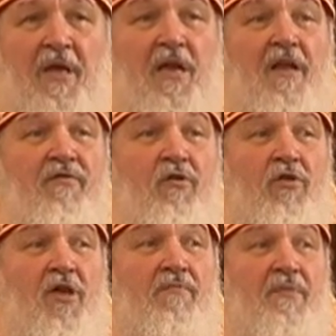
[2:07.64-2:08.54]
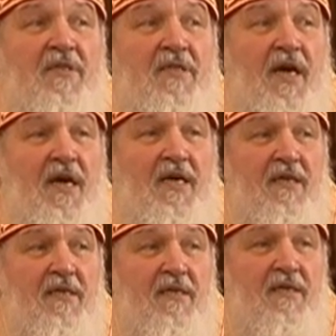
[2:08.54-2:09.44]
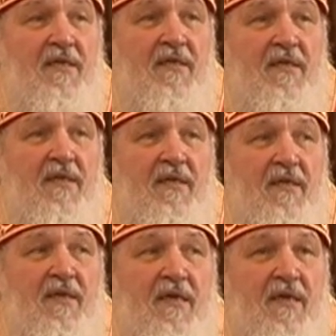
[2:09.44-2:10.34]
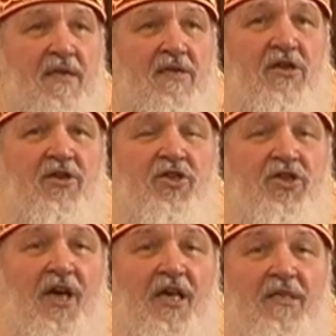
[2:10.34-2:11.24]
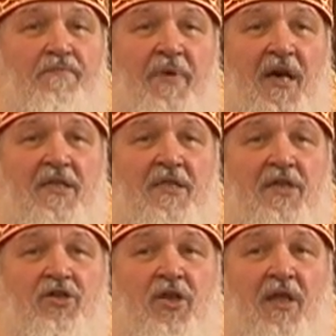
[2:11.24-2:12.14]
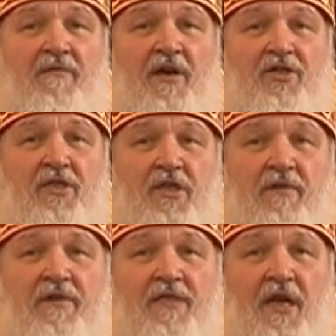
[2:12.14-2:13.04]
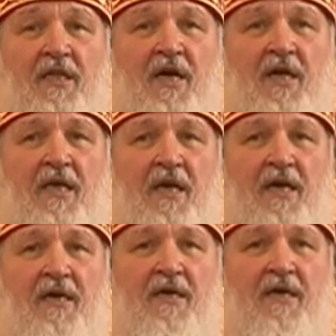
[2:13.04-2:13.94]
или в других местах. Не исчезь бездны человеческого страдания.